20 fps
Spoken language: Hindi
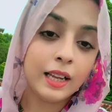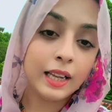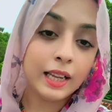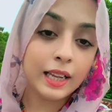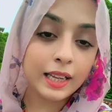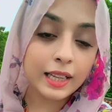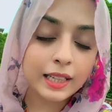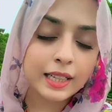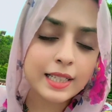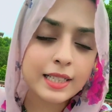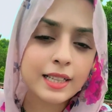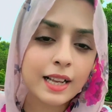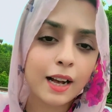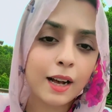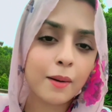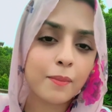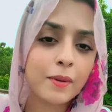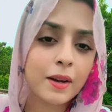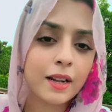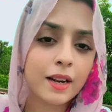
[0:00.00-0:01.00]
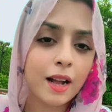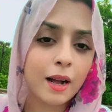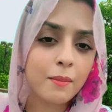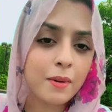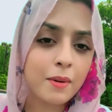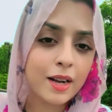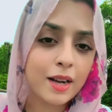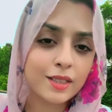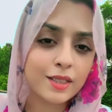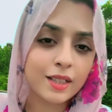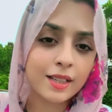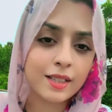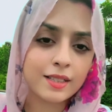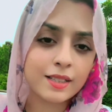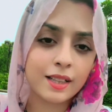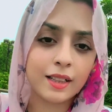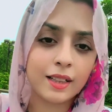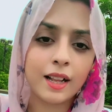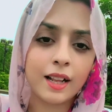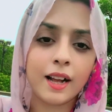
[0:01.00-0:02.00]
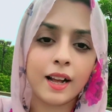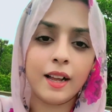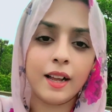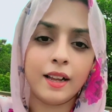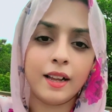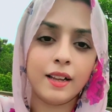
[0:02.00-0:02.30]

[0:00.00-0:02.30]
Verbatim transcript: ईदी साहब का नाम आज तक ज़िंदा है